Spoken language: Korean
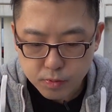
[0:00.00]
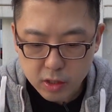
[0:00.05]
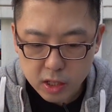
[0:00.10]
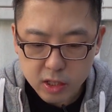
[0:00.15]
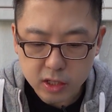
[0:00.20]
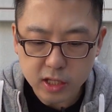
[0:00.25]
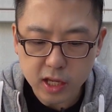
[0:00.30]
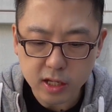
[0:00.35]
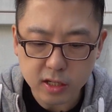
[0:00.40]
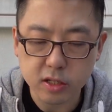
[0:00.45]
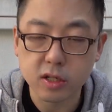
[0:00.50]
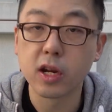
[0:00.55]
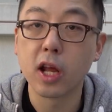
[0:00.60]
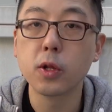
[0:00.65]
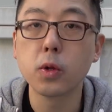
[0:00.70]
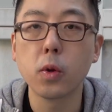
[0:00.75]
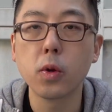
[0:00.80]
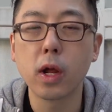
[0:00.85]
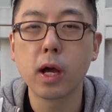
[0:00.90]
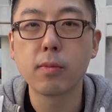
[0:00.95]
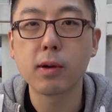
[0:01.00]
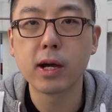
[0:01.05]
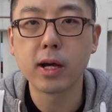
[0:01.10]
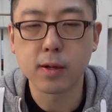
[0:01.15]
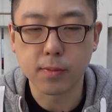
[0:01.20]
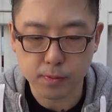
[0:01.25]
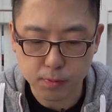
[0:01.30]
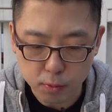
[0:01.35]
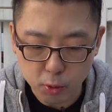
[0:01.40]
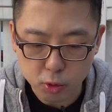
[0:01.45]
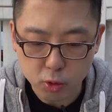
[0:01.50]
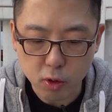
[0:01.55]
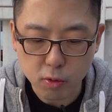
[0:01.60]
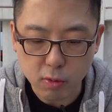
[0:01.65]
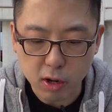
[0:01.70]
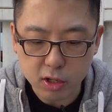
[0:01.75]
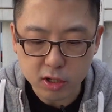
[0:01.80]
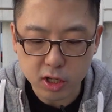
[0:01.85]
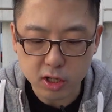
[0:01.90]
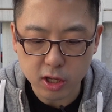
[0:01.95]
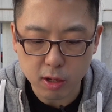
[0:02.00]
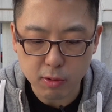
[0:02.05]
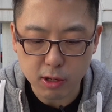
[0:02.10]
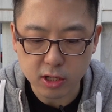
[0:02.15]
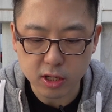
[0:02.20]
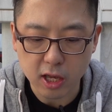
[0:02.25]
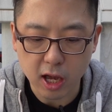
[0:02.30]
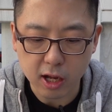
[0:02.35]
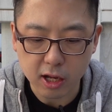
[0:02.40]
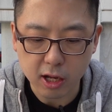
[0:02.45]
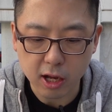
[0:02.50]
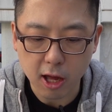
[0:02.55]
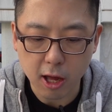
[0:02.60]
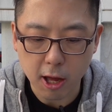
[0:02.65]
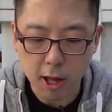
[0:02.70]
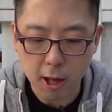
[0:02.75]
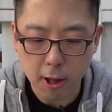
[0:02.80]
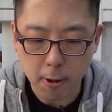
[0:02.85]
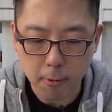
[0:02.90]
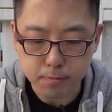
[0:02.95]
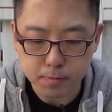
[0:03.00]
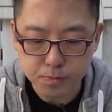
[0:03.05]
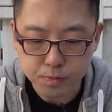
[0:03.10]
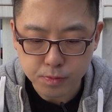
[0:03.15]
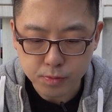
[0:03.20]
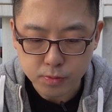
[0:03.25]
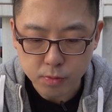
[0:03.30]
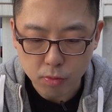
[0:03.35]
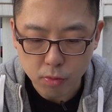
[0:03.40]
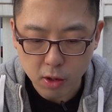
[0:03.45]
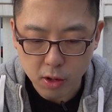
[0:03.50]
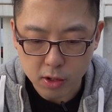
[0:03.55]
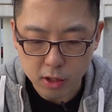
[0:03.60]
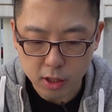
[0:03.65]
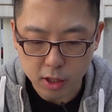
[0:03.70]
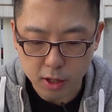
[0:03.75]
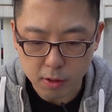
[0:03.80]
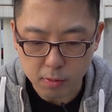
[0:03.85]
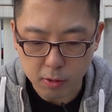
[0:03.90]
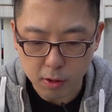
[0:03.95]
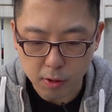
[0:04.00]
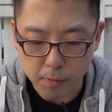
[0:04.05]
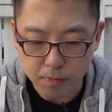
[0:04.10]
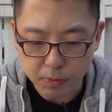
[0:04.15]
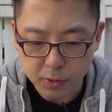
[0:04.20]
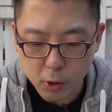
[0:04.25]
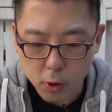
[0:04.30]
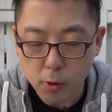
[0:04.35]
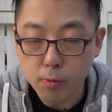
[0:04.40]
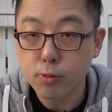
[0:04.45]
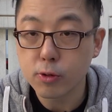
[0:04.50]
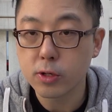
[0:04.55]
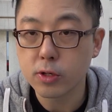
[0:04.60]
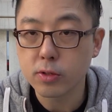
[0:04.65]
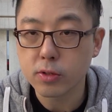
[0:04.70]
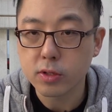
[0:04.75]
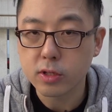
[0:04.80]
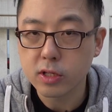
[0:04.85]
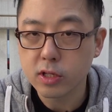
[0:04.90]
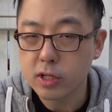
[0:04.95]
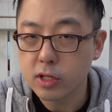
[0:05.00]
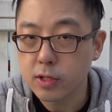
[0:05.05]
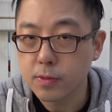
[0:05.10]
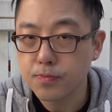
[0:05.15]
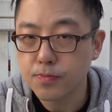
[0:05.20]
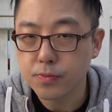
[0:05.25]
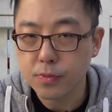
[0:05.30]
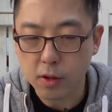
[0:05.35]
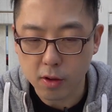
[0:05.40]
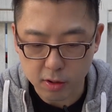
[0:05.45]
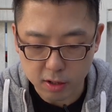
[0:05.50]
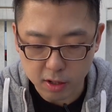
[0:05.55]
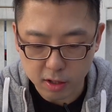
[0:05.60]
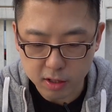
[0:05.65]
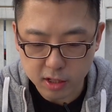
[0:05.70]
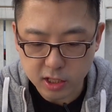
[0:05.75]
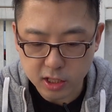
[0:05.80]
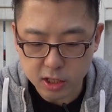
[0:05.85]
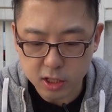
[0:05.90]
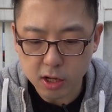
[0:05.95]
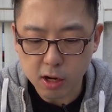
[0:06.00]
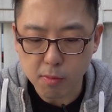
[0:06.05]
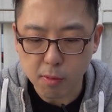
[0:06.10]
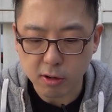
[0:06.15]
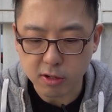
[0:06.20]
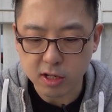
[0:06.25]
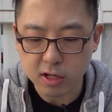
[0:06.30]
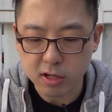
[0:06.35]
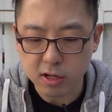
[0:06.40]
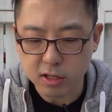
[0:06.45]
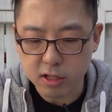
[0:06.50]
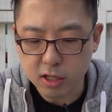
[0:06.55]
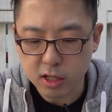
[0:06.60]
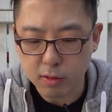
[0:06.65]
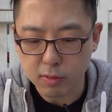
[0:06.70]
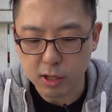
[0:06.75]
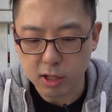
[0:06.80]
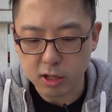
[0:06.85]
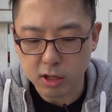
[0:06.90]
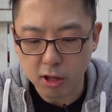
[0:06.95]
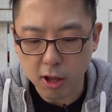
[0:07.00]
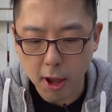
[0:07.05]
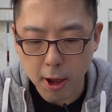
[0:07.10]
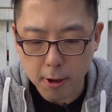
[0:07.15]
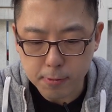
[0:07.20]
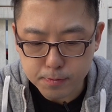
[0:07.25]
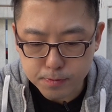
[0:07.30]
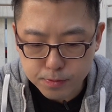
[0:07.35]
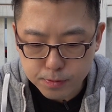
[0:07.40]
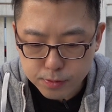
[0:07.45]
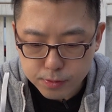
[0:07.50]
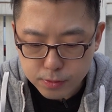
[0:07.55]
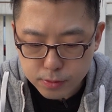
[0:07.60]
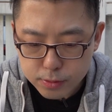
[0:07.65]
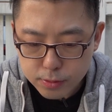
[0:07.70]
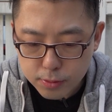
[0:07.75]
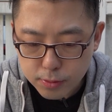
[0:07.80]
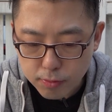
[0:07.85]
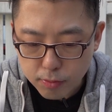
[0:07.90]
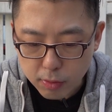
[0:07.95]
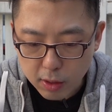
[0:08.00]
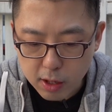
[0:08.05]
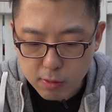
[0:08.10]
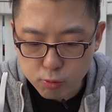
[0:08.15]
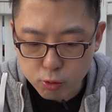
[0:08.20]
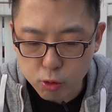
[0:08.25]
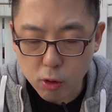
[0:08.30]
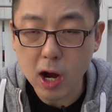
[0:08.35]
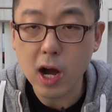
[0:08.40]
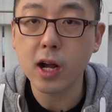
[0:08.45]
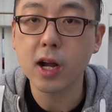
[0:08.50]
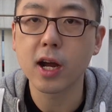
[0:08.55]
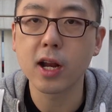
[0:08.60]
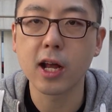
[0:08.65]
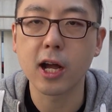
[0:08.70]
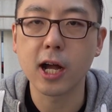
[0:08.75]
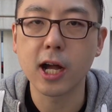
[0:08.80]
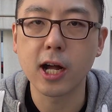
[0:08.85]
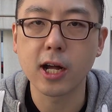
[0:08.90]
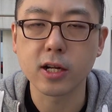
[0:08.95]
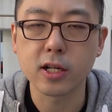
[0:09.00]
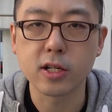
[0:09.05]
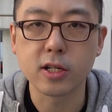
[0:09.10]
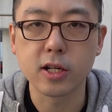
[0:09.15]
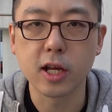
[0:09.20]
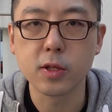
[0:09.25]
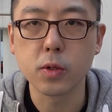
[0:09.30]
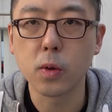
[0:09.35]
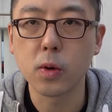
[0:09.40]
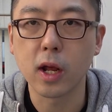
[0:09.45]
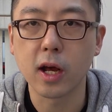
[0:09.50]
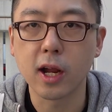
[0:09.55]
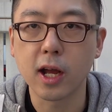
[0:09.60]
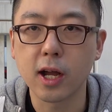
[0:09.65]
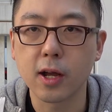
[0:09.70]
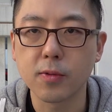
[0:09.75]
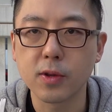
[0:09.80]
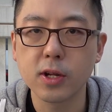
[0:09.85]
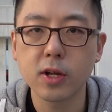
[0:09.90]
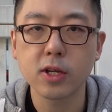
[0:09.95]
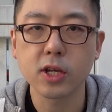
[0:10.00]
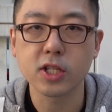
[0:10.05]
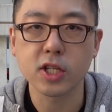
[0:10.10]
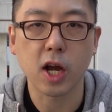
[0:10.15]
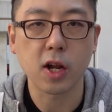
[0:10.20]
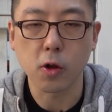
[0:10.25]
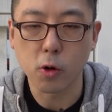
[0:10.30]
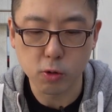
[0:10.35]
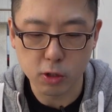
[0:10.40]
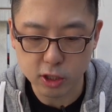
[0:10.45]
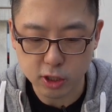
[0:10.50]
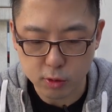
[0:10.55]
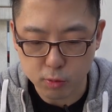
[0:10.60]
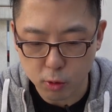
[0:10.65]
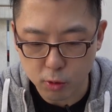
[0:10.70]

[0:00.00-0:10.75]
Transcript: 그냥 그레놀라만 보통 먹게 되면 약간 이게 뭐 콤프로스트? 어, 이런 시리얼 먹는 그런 느낌이 있는데 무화과랑 그레놀라랑 이렇게 잘 어울릴지